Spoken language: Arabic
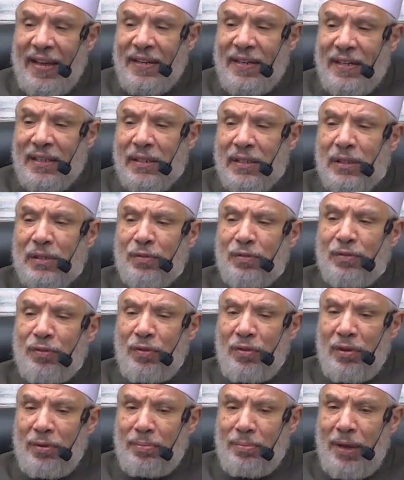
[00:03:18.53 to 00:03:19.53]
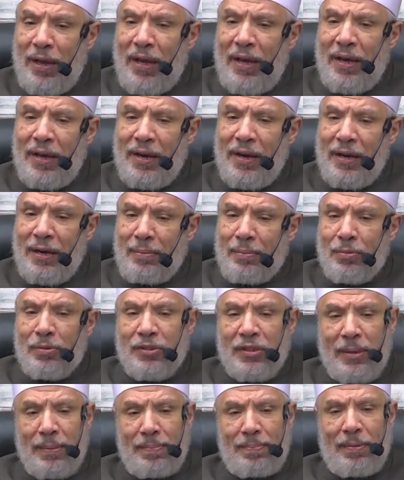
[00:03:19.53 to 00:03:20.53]
نصف المهر
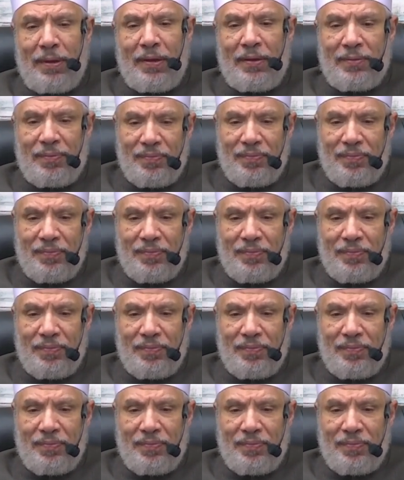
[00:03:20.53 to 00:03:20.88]
المسمى